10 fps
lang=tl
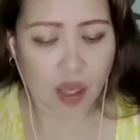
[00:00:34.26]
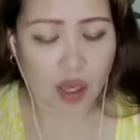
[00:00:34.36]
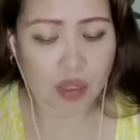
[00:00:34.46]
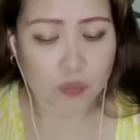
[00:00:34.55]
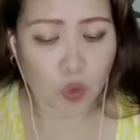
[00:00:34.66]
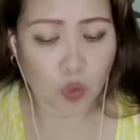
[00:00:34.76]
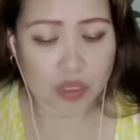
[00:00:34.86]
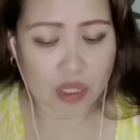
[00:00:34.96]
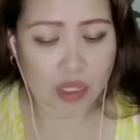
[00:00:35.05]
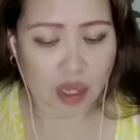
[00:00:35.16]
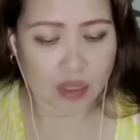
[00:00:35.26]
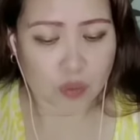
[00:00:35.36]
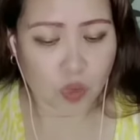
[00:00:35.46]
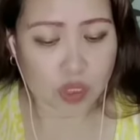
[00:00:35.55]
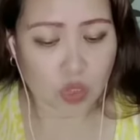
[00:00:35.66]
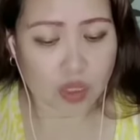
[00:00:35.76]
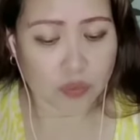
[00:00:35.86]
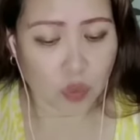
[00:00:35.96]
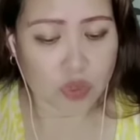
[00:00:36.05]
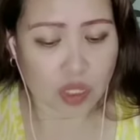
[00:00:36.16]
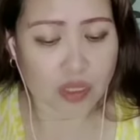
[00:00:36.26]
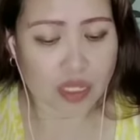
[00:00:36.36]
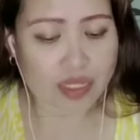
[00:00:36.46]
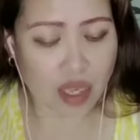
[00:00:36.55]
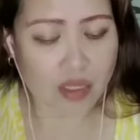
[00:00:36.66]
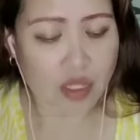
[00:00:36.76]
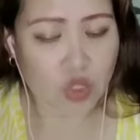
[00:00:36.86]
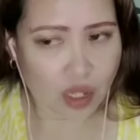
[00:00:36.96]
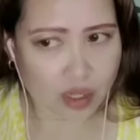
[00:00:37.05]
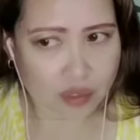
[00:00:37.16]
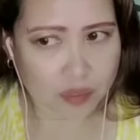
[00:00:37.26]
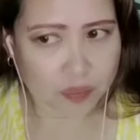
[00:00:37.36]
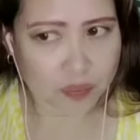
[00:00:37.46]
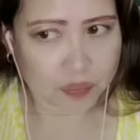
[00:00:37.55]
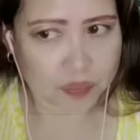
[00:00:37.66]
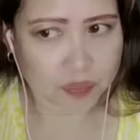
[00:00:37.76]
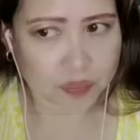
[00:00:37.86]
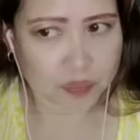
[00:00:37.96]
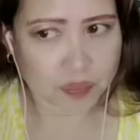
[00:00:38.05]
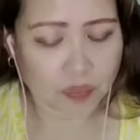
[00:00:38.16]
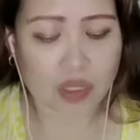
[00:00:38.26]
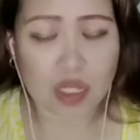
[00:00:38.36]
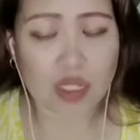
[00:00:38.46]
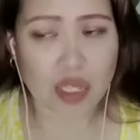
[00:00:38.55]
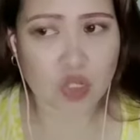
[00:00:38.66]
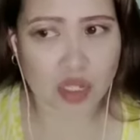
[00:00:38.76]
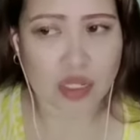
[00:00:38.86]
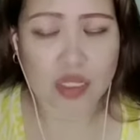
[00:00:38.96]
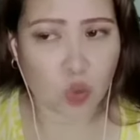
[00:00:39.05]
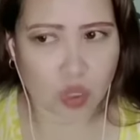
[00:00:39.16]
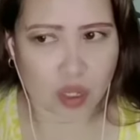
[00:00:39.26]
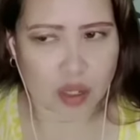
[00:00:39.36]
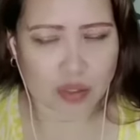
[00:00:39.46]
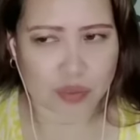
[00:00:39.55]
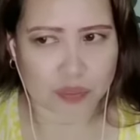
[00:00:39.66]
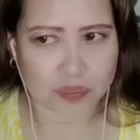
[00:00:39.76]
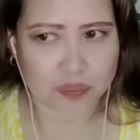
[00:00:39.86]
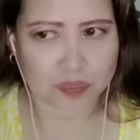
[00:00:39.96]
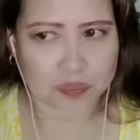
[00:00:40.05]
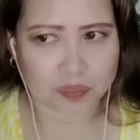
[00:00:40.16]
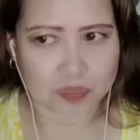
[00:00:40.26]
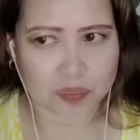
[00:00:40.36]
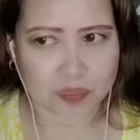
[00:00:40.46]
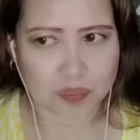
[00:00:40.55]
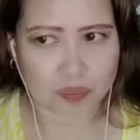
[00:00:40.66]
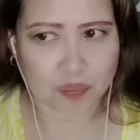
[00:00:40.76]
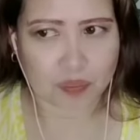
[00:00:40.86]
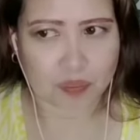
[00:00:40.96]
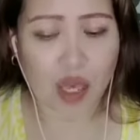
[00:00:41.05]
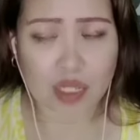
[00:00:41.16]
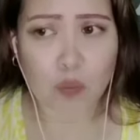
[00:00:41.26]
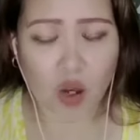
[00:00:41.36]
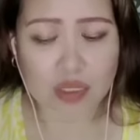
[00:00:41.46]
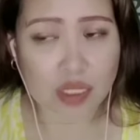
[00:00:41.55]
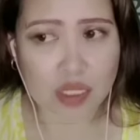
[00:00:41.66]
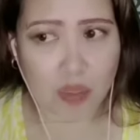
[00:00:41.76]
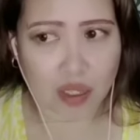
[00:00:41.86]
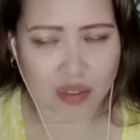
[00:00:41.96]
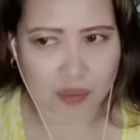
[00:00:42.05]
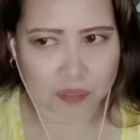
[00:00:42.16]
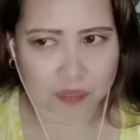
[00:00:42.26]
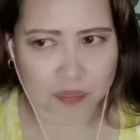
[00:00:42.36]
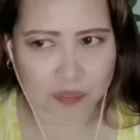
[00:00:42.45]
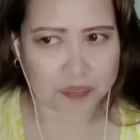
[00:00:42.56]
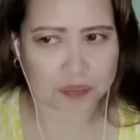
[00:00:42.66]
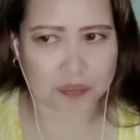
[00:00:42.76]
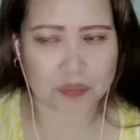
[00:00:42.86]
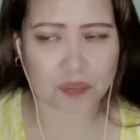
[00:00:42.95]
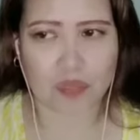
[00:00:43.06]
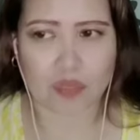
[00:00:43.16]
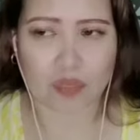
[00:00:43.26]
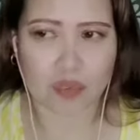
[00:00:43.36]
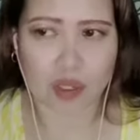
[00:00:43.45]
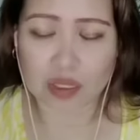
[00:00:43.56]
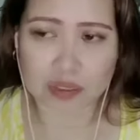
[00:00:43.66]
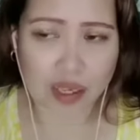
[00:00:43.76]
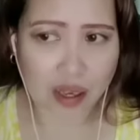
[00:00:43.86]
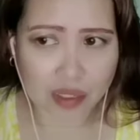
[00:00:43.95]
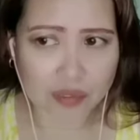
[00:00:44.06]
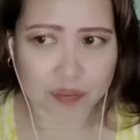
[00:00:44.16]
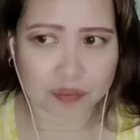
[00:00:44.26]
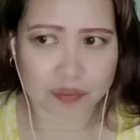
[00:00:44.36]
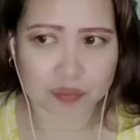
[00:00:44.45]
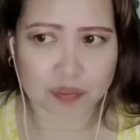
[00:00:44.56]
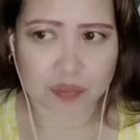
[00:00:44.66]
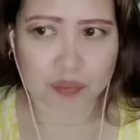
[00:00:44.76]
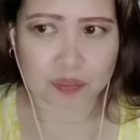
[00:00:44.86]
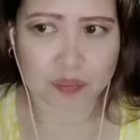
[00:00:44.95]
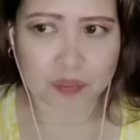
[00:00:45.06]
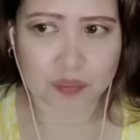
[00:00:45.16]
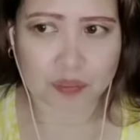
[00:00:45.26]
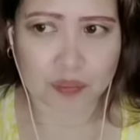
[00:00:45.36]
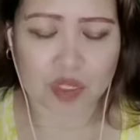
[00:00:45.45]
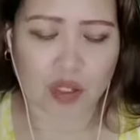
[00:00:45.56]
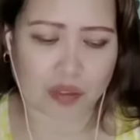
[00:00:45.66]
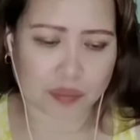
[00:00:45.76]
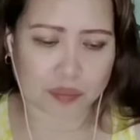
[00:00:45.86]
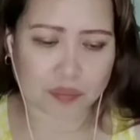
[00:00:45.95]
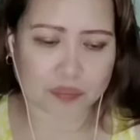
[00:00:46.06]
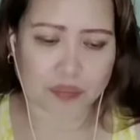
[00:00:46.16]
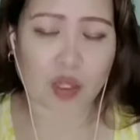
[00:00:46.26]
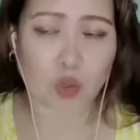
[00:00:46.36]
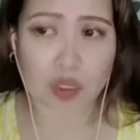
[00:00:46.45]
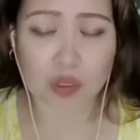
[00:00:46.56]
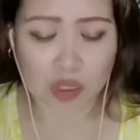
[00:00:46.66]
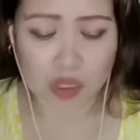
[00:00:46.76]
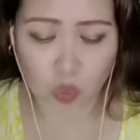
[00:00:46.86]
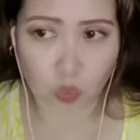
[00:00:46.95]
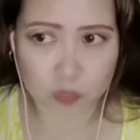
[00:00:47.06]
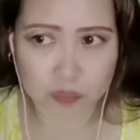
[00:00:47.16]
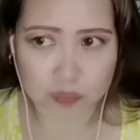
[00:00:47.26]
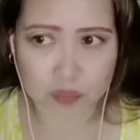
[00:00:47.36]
ang po pwede lang, provision of foods and essential. Hindi essential si Lugaw. Sana bukas din si bakery. Naintindihan? Okay. Eh. Ano pa pa dito? Kasi